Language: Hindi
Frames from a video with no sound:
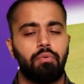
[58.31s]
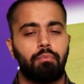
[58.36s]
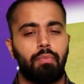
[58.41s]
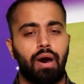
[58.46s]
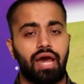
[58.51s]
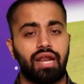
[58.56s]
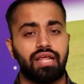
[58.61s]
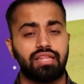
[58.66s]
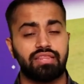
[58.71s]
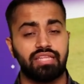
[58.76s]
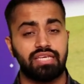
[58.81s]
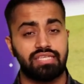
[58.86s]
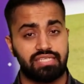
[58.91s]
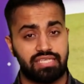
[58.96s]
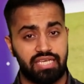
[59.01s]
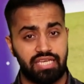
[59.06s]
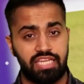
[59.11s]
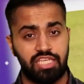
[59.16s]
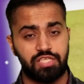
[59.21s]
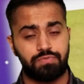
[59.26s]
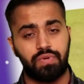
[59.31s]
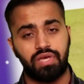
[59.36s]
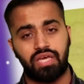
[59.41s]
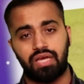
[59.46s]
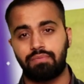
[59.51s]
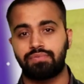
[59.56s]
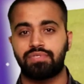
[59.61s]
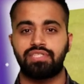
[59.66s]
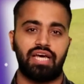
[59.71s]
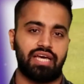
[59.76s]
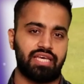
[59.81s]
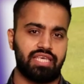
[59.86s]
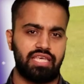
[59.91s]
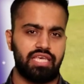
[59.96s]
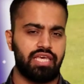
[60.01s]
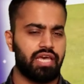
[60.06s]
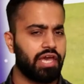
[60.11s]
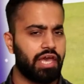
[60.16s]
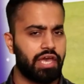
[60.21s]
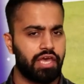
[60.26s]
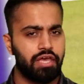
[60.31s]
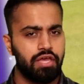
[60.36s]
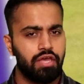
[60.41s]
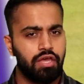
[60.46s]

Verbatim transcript: भारत ने सीरीज पे कब्जा किया है